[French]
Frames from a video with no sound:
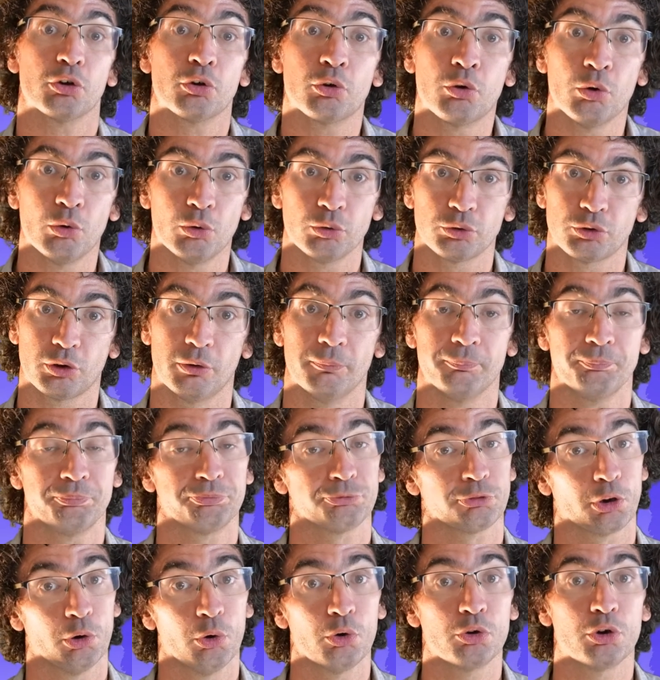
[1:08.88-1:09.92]
contre
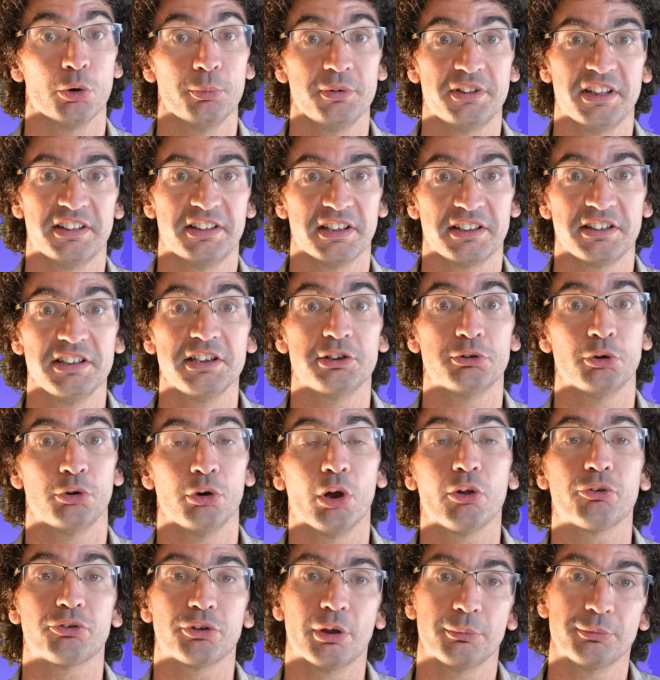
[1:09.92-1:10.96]
au comité technique de
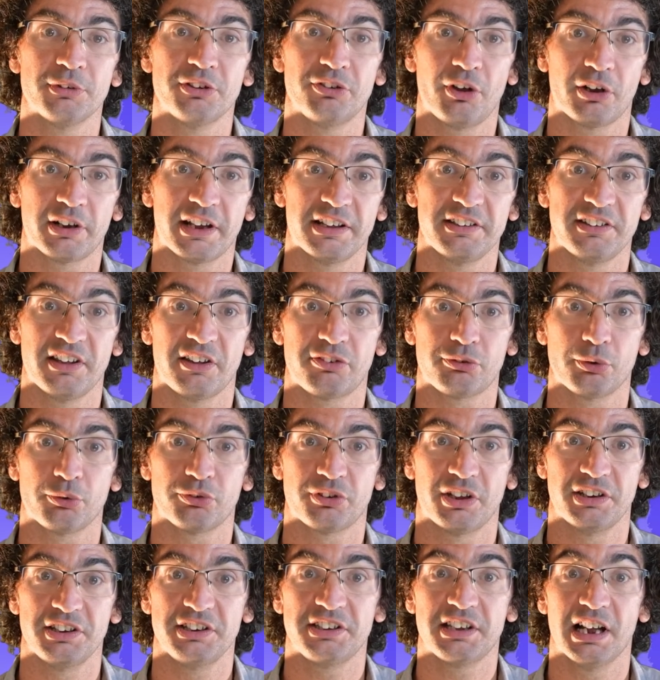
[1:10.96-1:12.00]
l'ensemble des organisations
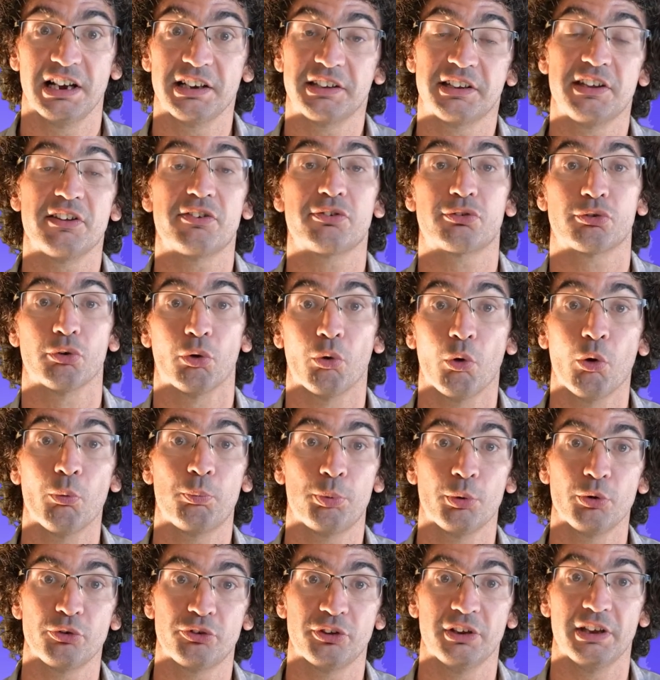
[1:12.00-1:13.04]
syndicales qui se sont
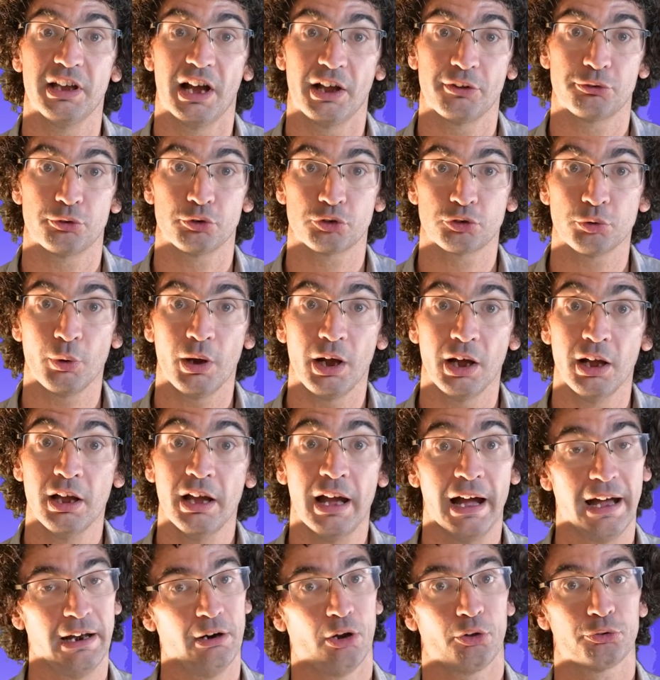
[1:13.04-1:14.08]
opposées à ce choix.
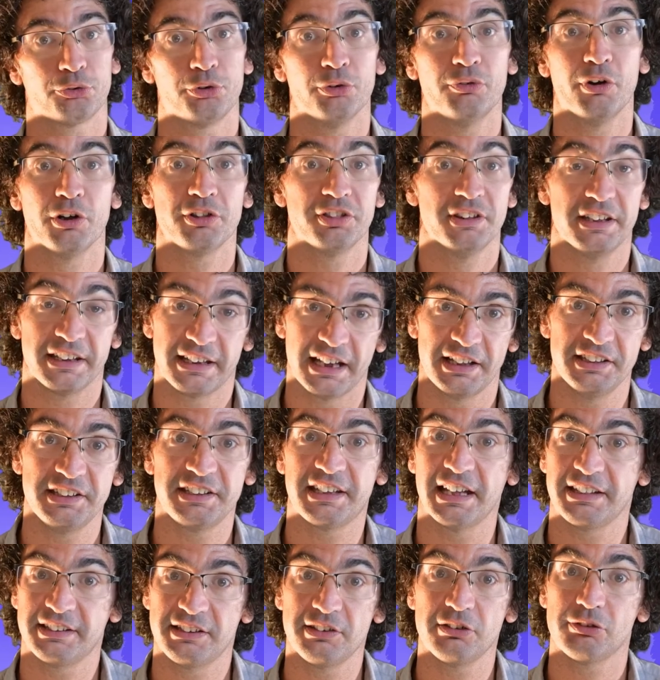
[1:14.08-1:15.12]
Alors ce vote n'est
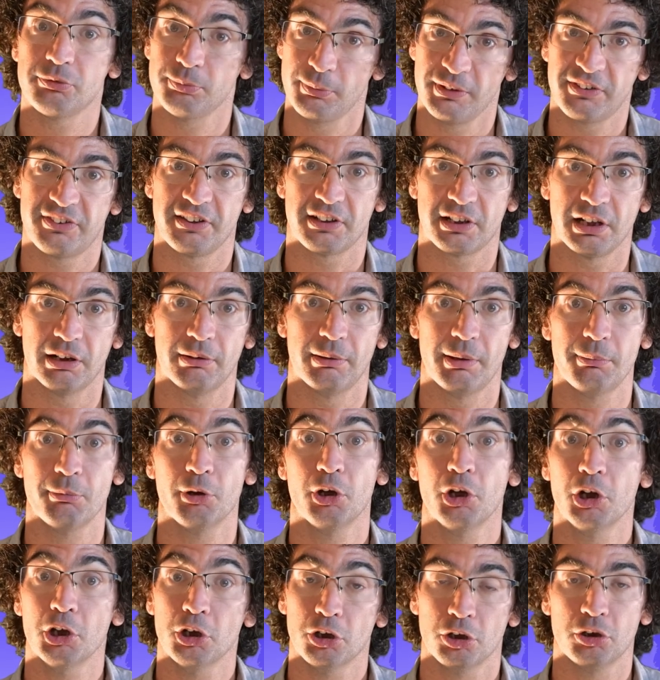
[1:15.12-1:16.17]
qu'indicatif, mais c'est quand même
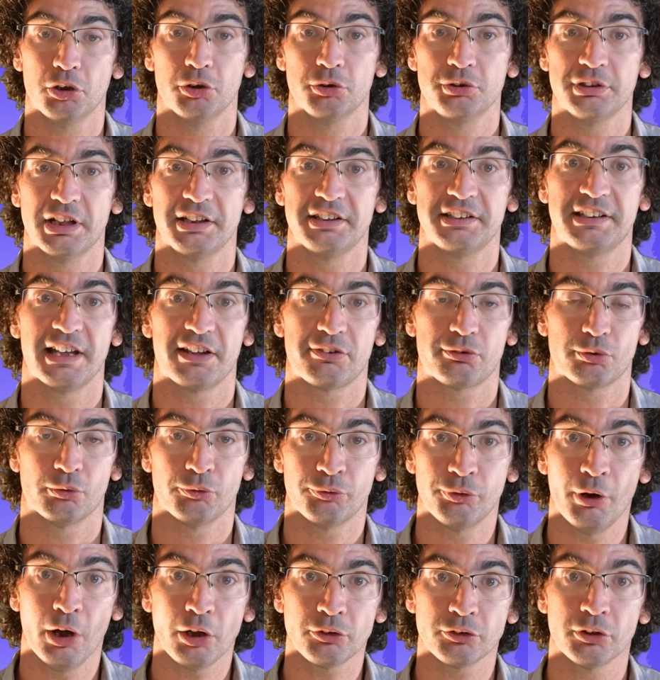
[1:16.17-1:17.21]
euh, une indication
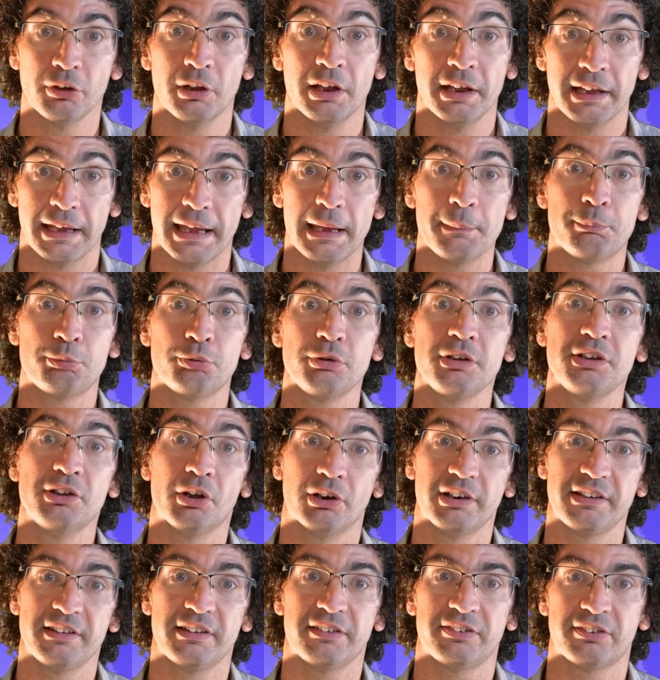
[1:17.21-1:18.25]
forte. Et puis dans
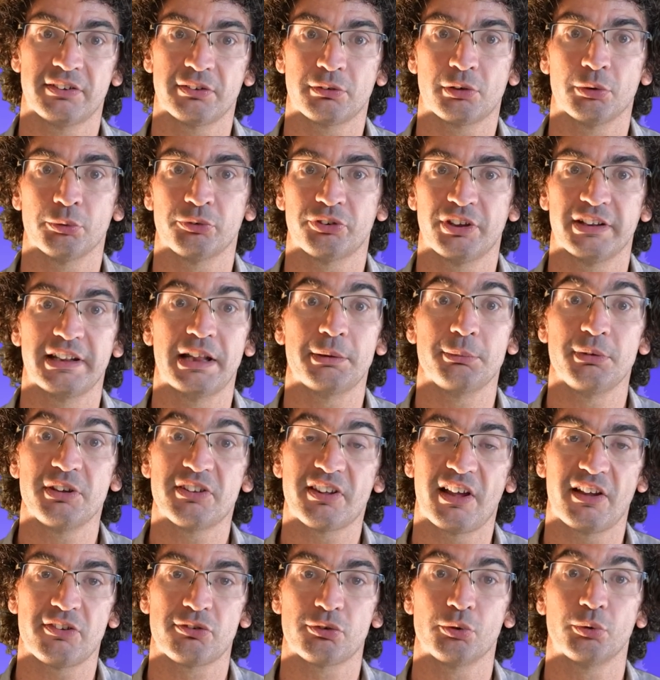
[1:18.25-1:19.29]
les conseils
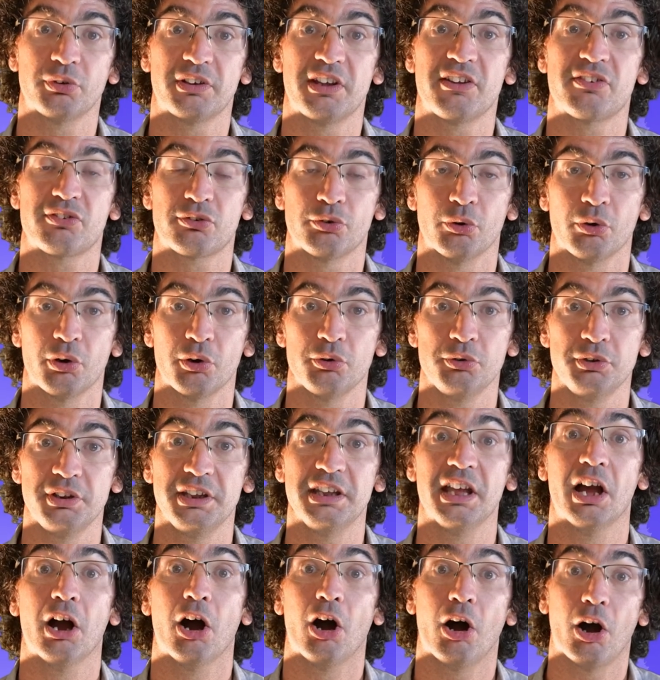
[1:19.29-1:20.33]
d'administration qui se sont réunis
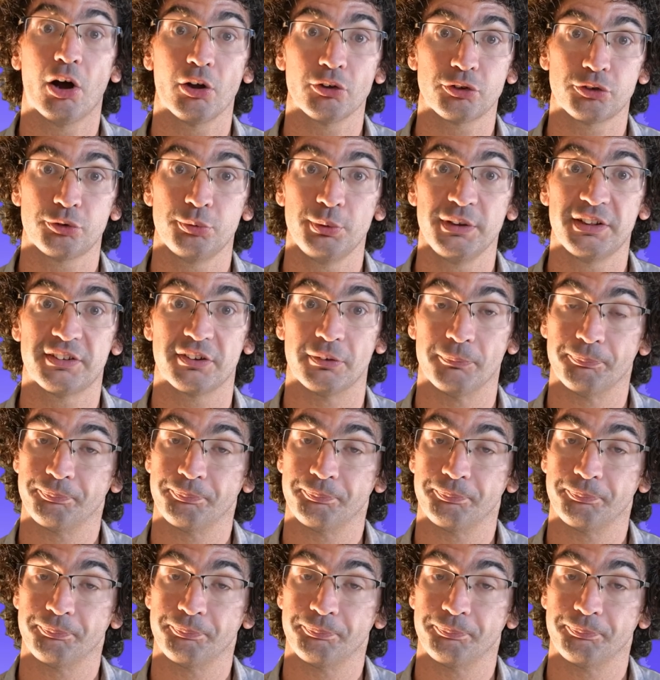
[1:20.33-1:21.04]
ensuite